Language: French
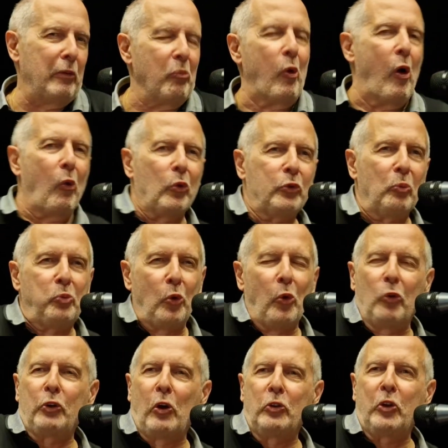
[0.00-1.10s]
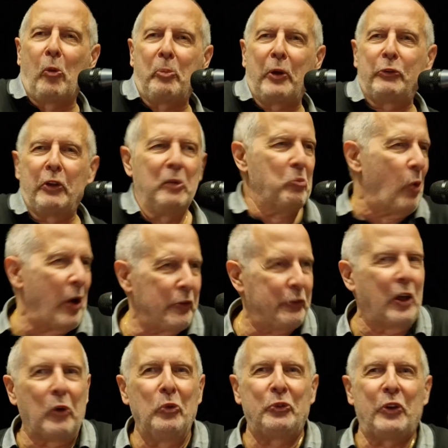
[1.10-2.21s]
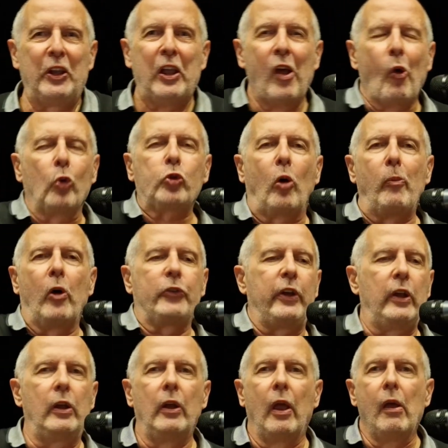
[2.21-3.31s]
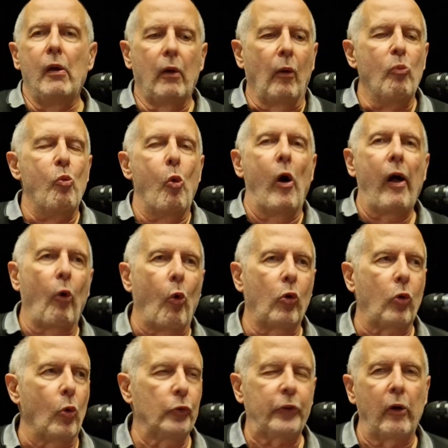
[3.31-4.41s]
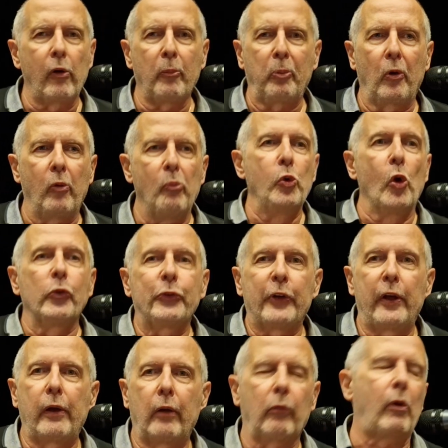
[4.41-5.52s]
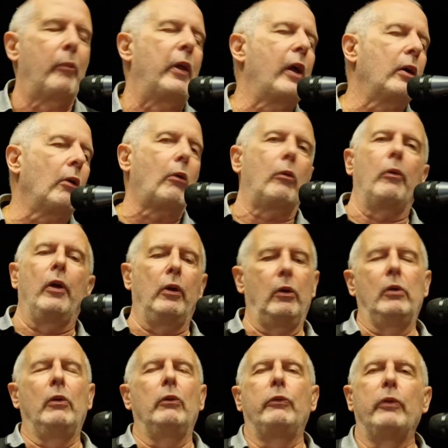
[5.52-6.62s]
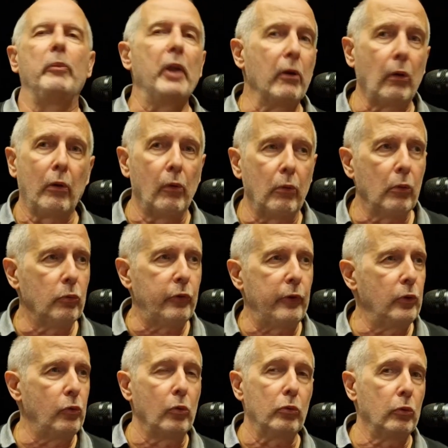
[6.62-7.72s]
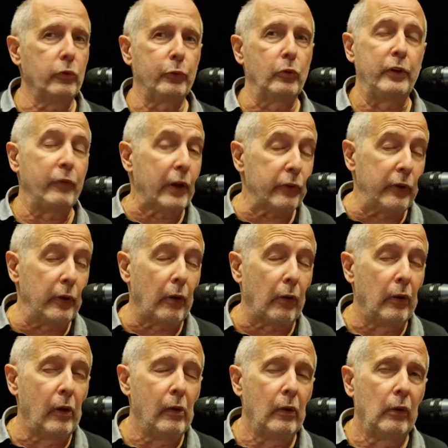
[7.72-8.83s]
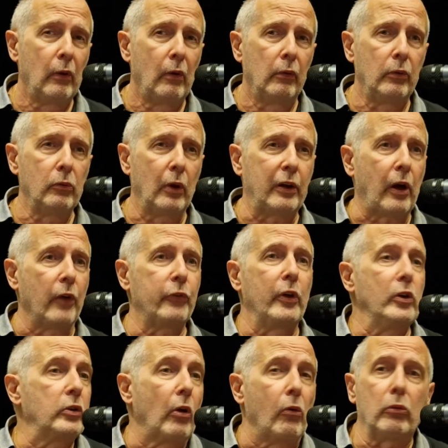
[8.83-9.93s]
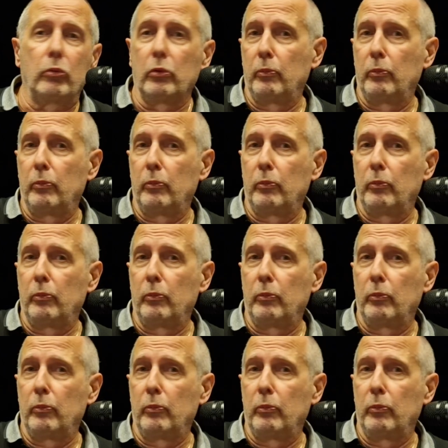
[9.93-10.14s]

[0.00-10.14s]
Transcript: Moins plus on sent le temps passer, moins c'est réussi. Autrement dit, moins on contemple, mieux c'est. Ouais, ben d'accord, mais c'est bien euh, aussi de se divertir, d'écraser le temps.